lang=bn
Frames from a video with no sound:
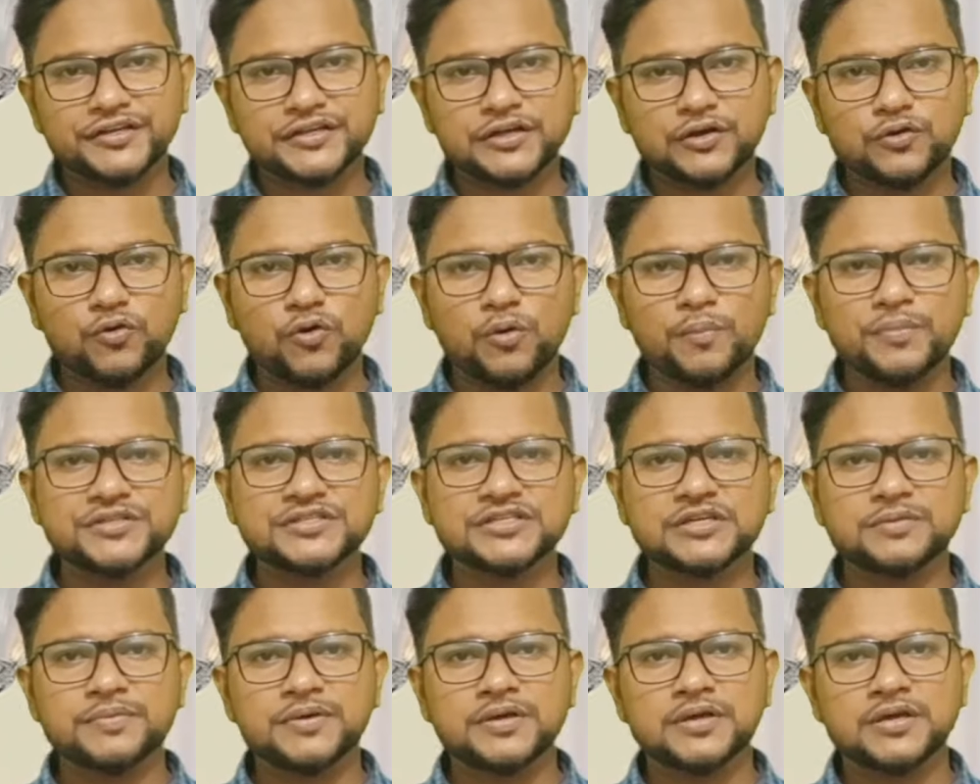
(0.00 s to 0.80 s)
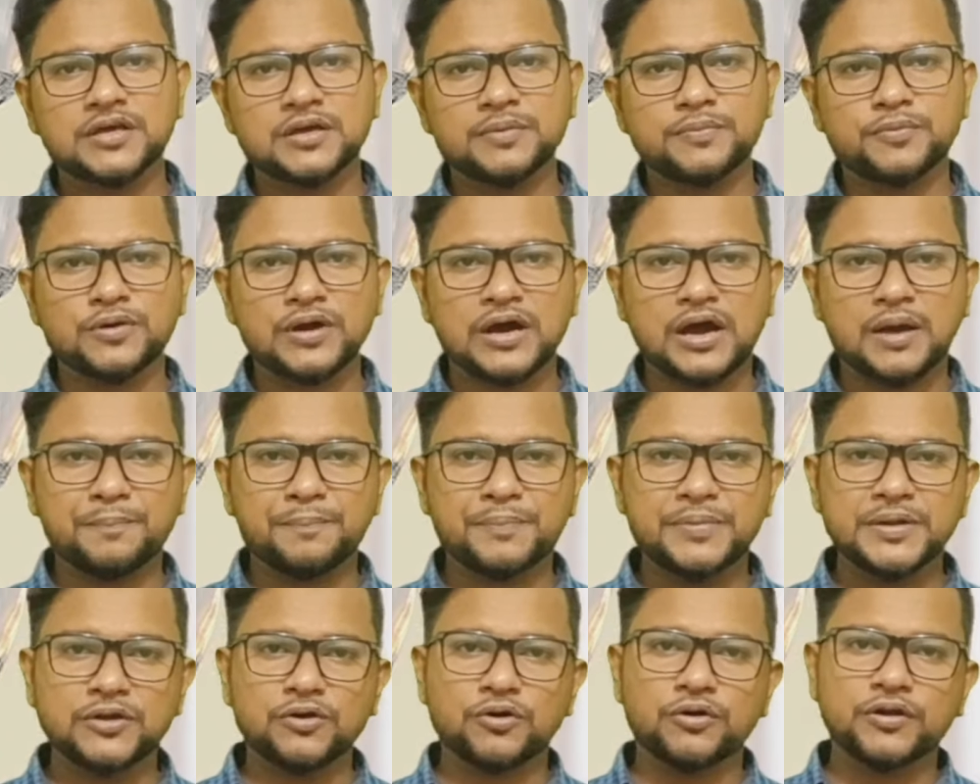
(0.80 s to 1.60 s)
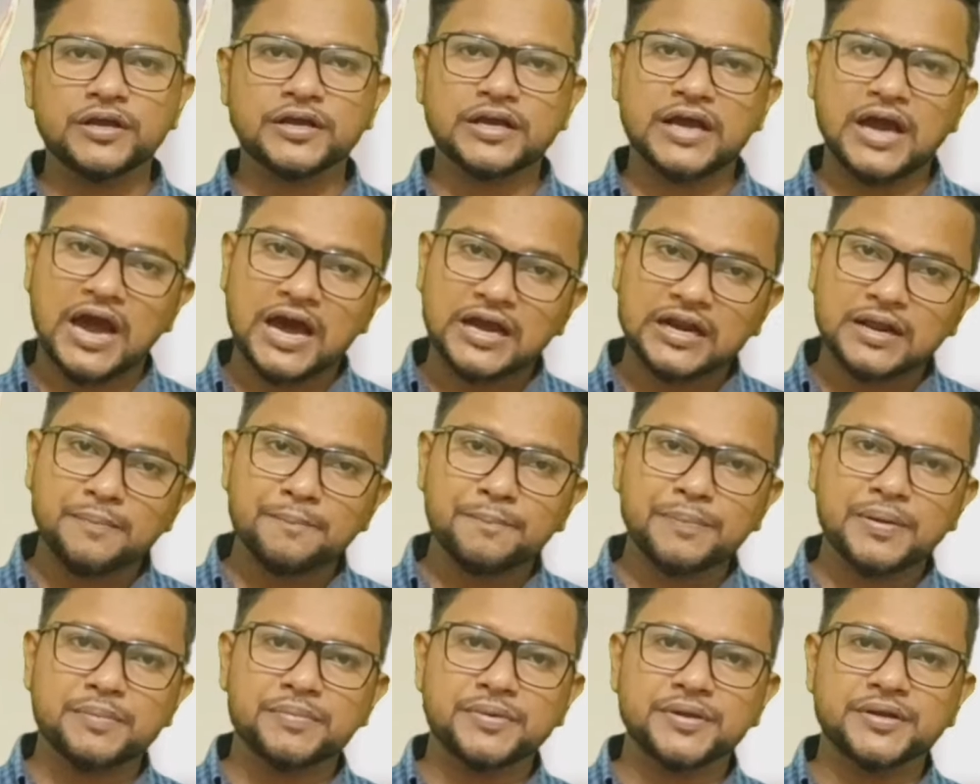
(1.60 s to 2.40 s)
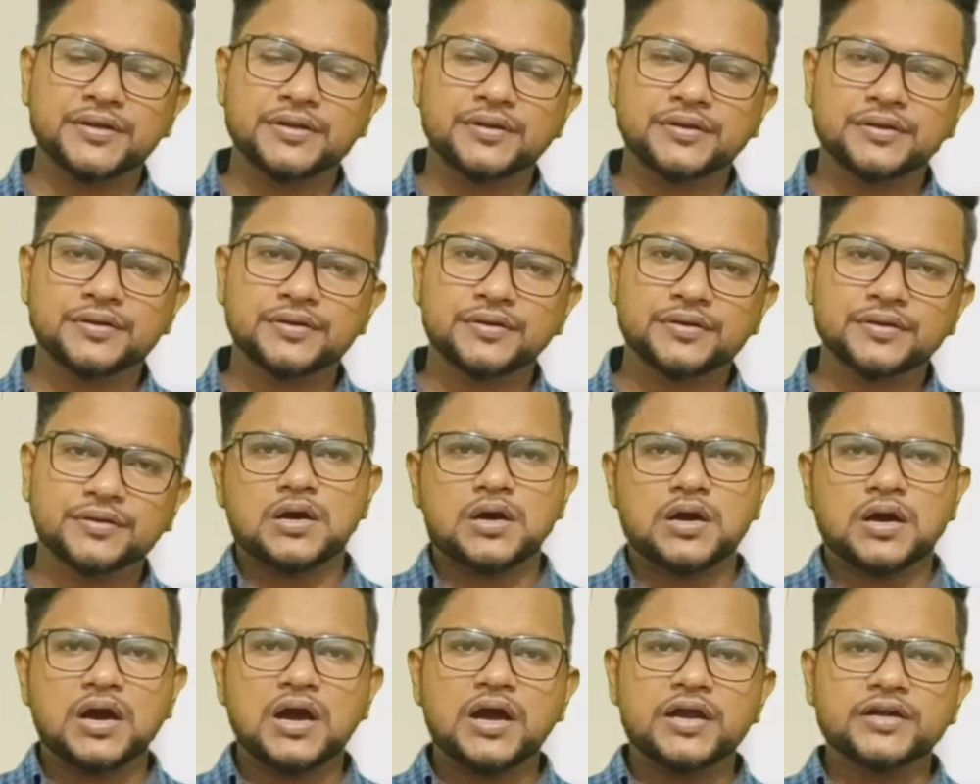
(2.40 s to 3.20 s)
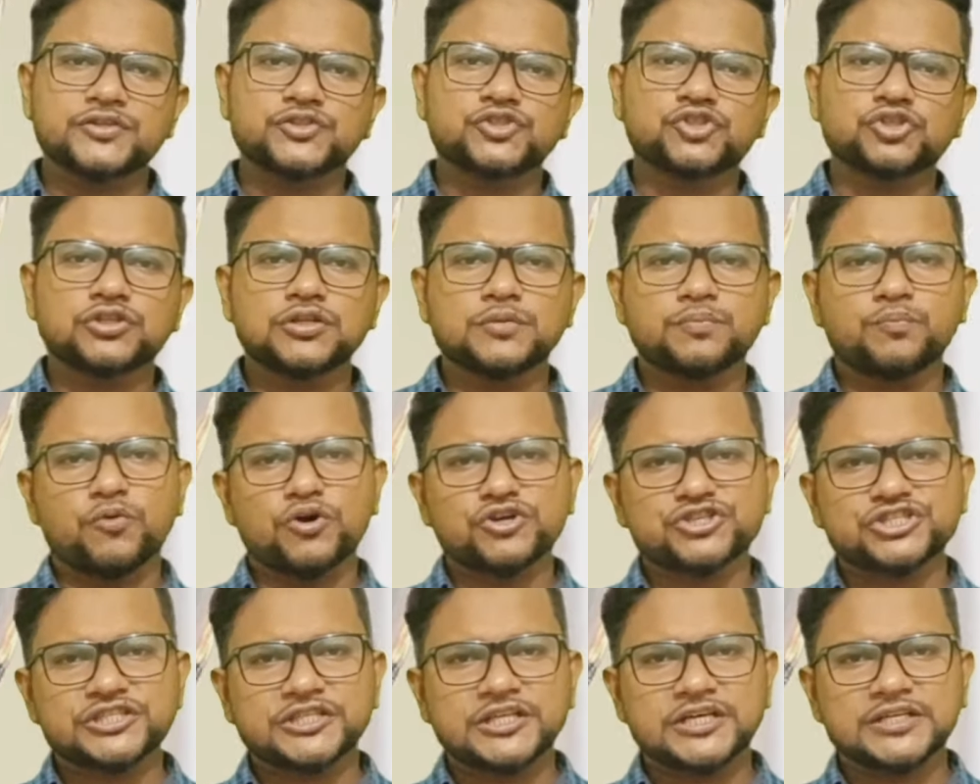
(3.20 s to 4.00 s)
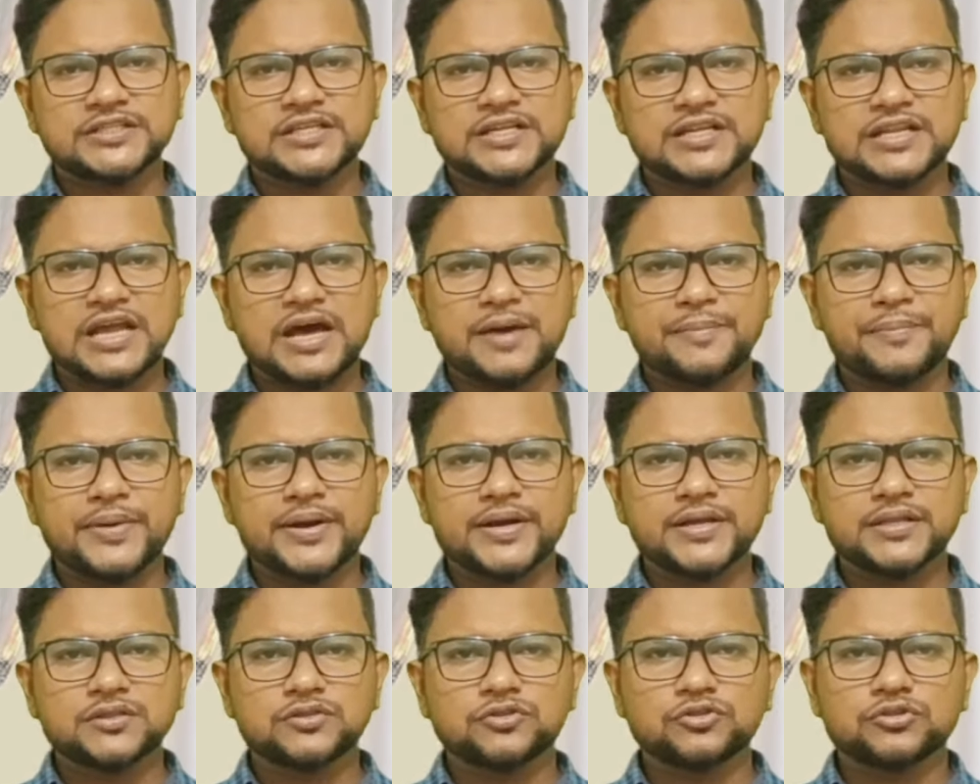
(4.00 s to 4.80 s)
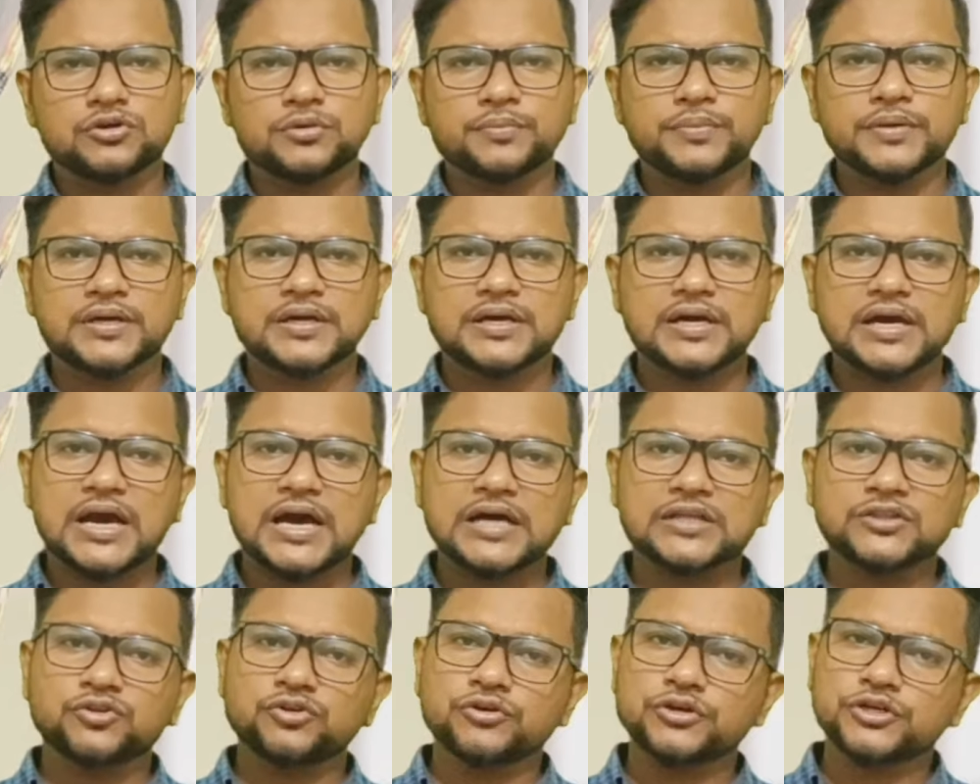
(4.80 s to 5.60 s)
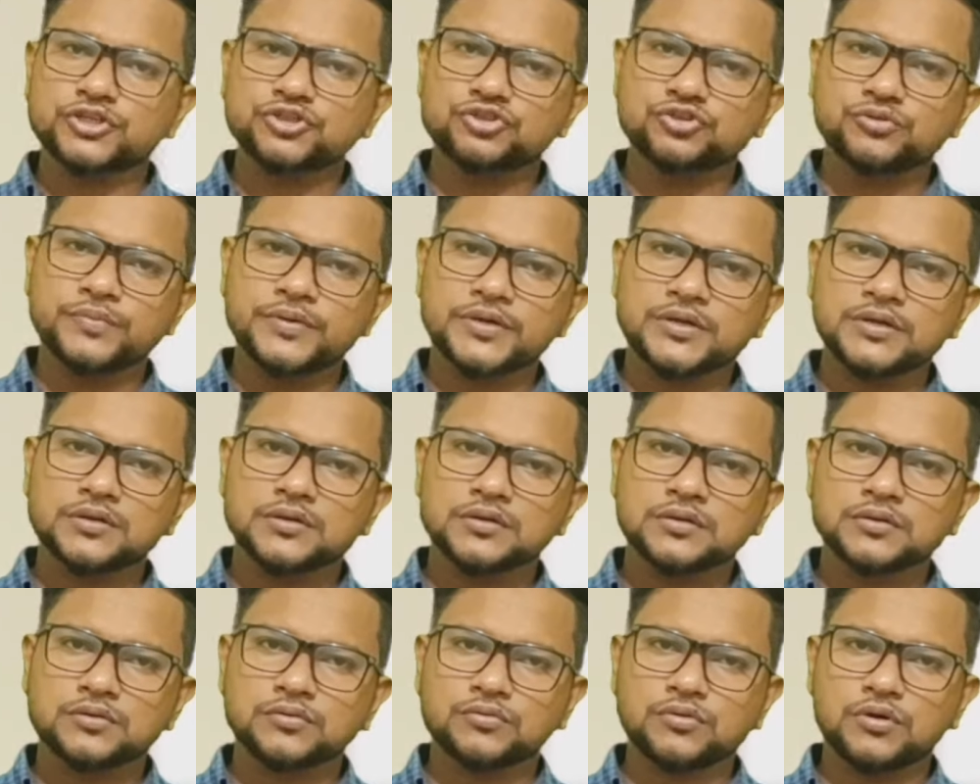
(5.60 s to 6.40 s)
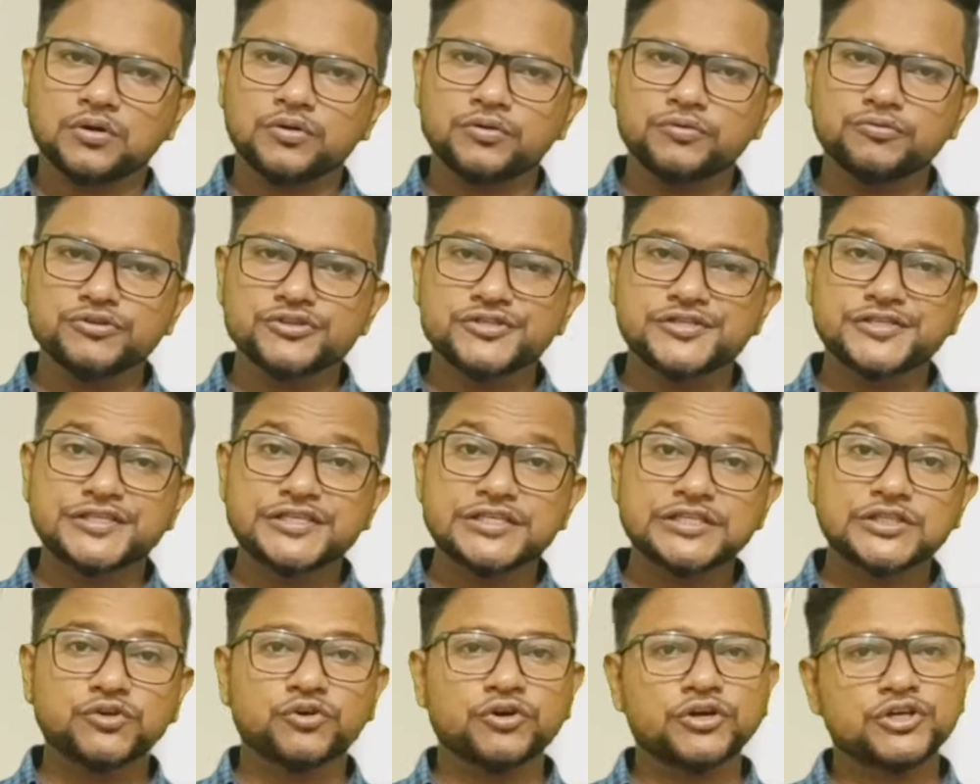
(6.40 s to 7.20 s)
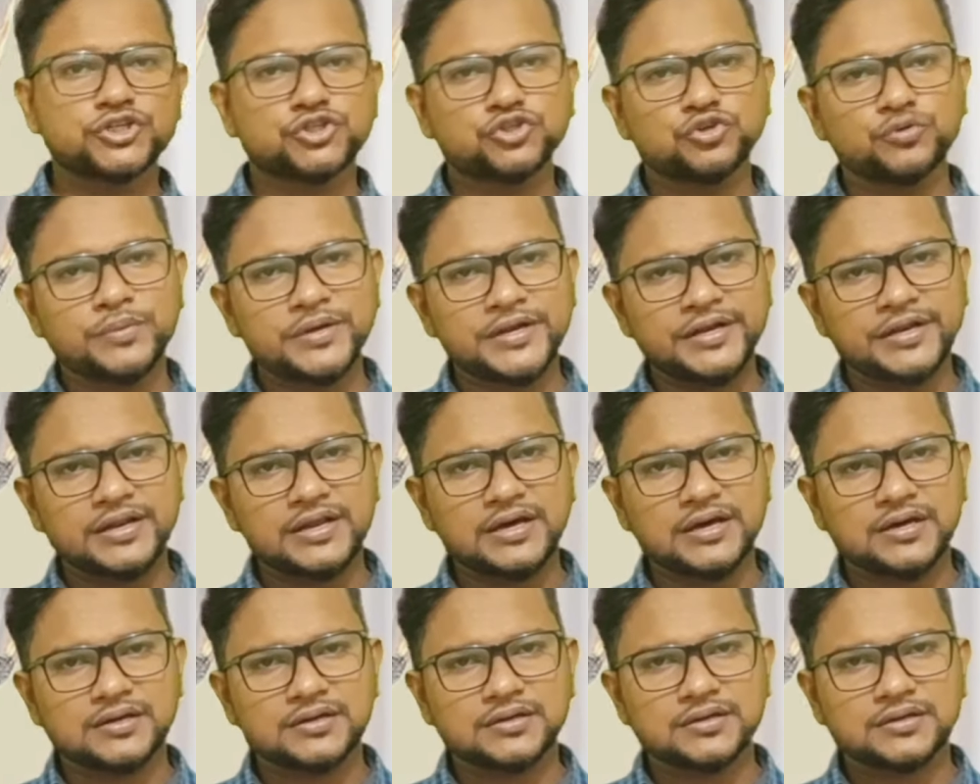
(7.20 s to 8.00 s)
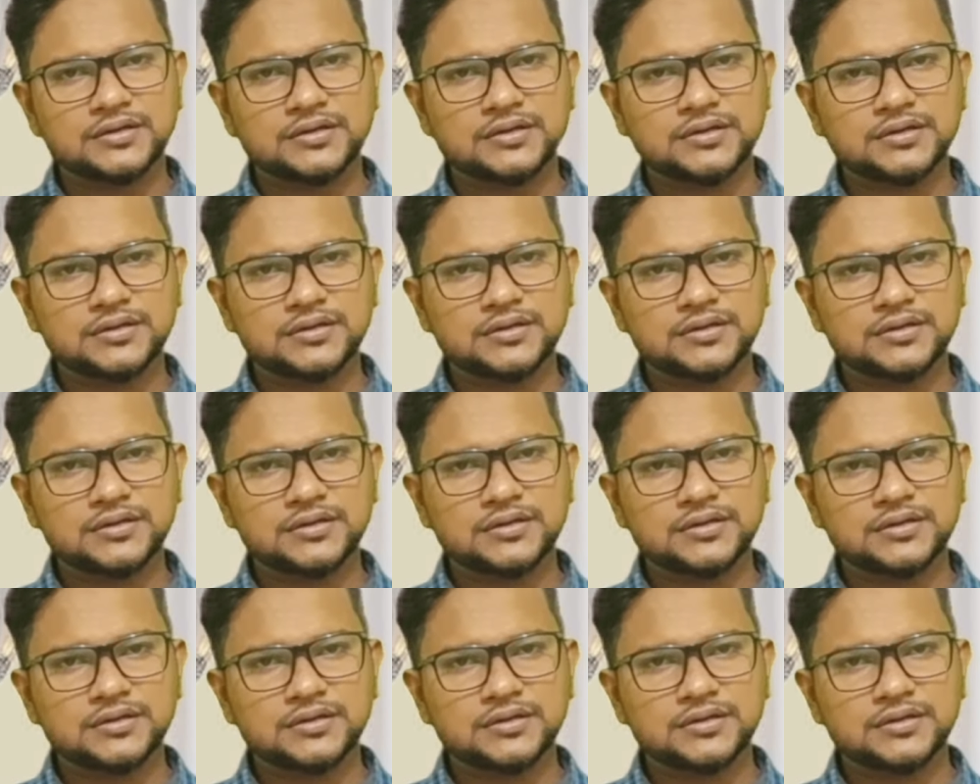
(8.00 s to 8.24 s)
অনেকটা কমে যাবে এবং আপনি অনেক আরাম পাবেন আর যদি বসে থাকতে না পারেন তবে কাত হয়ে শুবেন কখনোই চিত হয়ে শুবেন না